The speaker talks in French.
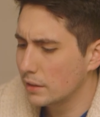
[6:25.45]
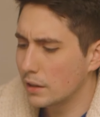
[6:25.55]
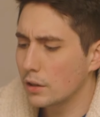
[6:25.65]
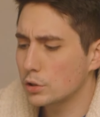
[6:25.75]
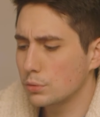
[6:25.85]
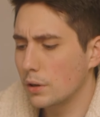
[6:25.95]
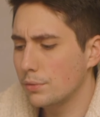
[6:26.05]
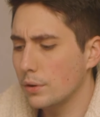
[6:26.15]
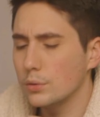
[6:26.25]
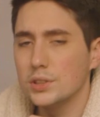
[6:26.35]
D'ailleurs, je voulais
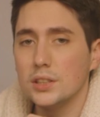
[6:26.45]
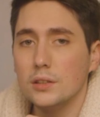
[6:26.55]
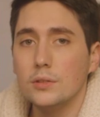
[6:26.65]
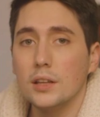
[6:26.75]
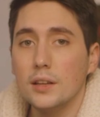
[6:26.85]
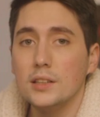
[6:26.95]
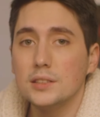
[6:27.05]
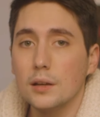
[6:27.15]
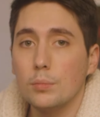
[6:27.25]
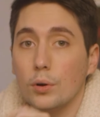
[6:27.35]
faire aussi une
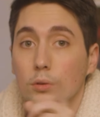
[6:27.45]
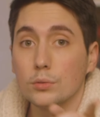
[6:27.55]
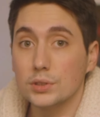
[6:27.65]
analyse d'un plan.